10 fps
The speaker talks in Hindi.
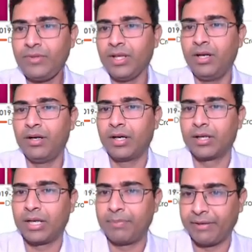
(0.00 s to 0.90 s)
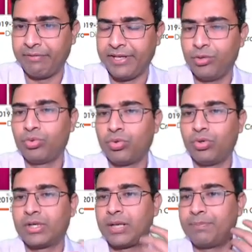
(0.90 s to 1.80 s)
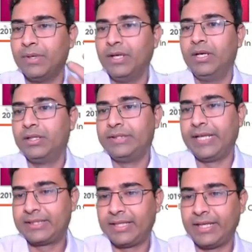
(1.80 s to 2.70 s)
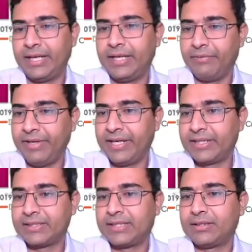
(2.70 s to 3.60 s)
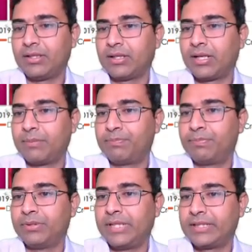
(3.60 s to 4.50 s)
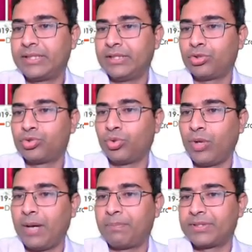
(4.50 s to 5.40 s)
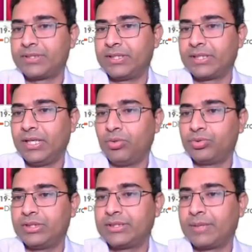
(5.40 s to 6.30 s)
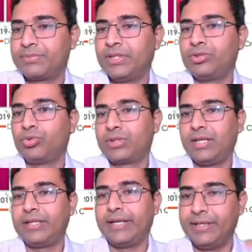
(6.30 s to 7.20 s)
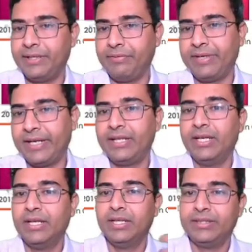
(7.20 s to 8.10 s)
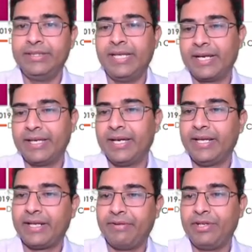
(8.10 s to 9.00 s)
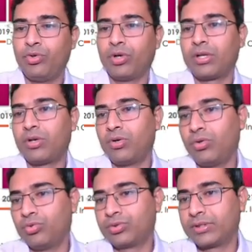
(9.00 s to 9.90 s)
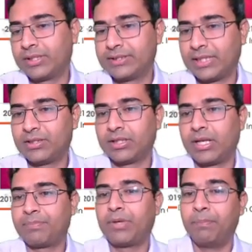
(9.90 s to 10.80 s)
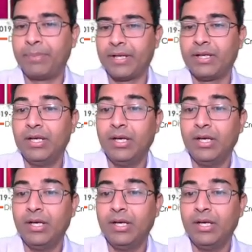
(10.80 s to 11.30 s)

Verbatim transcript: अगर आप रेवेन्यू को अगर आप देखते हैं डिविडेंड के साथ अगर आप देखते हैं तो 16 परसेंट का उस हिसाब से जो था डिविडेंड दिया गया है रेवेन्यू अगर उसके साथ अगर आप कंपेयर